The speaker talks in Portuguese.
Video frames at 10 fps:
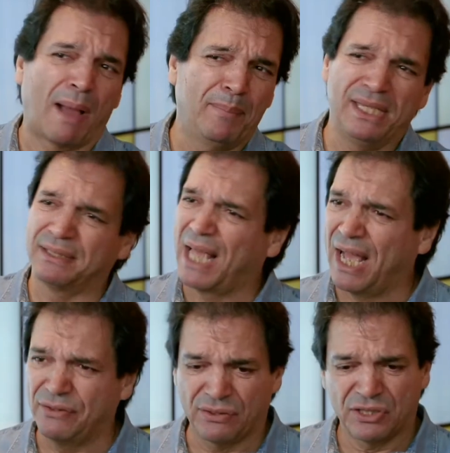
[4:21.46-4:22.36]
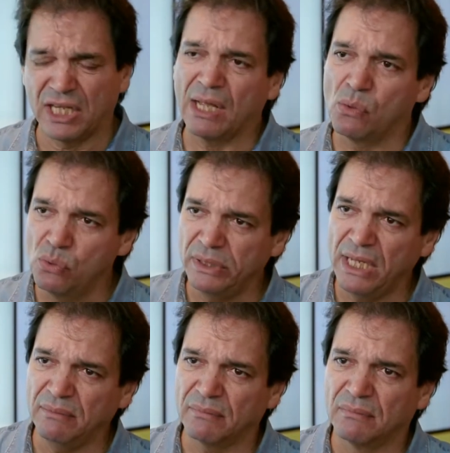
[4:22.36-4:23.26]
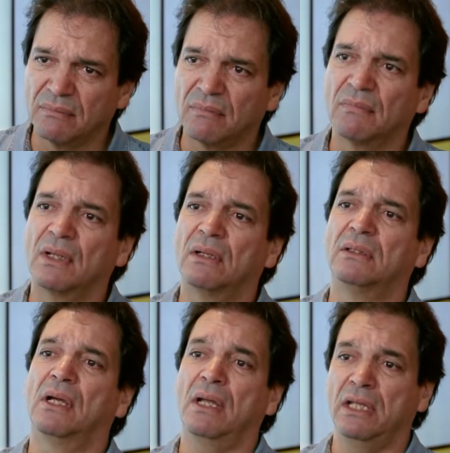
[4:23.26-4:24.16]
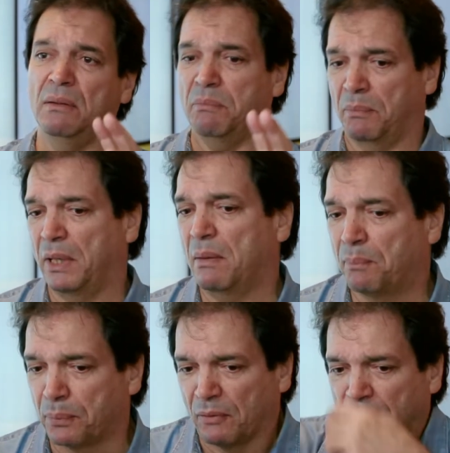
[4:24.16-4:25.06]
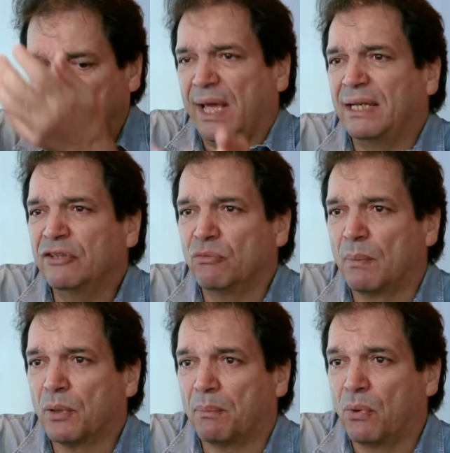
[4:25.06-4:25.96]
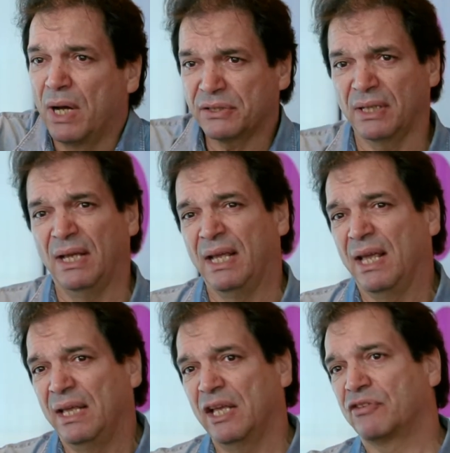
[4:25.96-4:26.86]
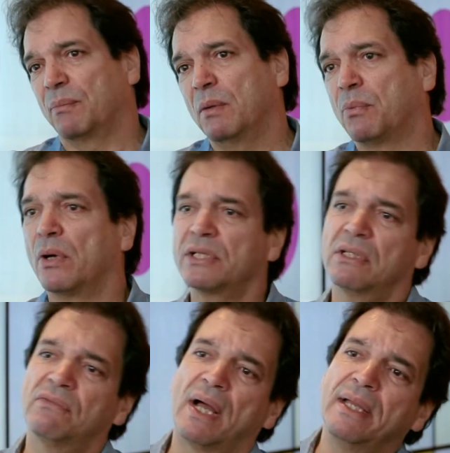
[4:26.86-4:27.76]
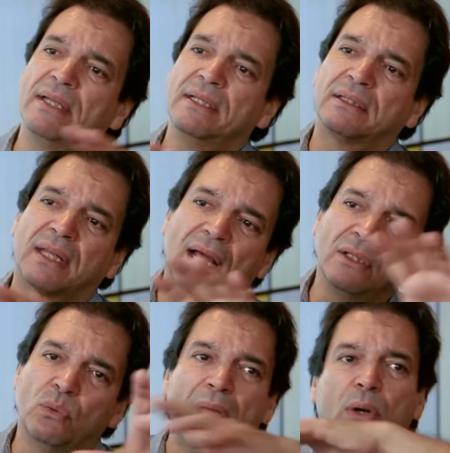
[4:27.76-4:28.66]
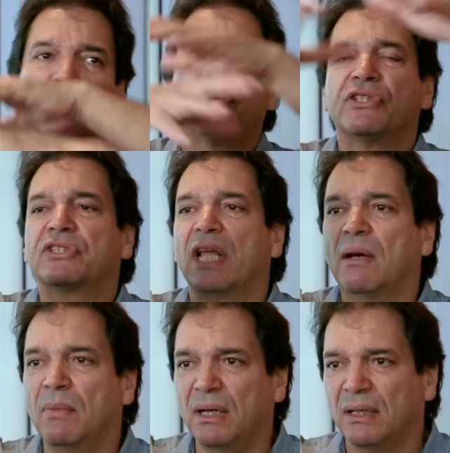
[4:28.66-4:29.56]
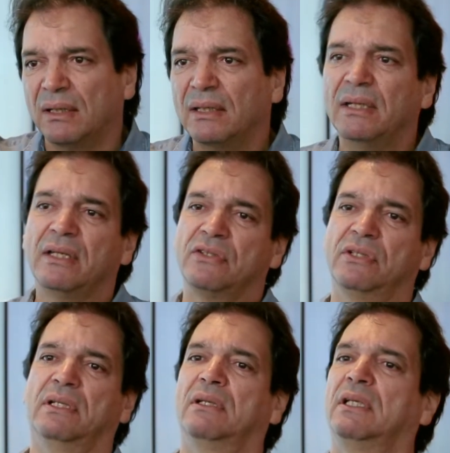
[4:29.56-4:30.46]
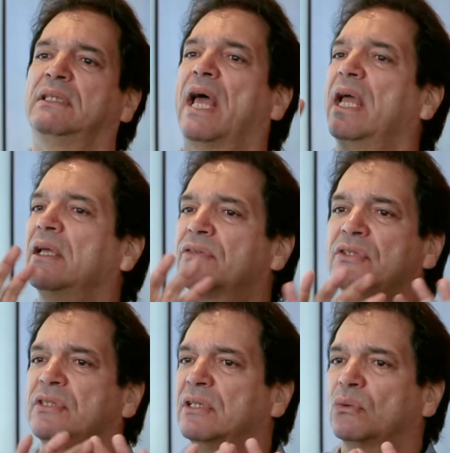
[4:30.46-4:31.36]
Habilidades se reúnem né, e é, realizam uma proposta, e essa proposta vai entrar num ecossistema de ideias e de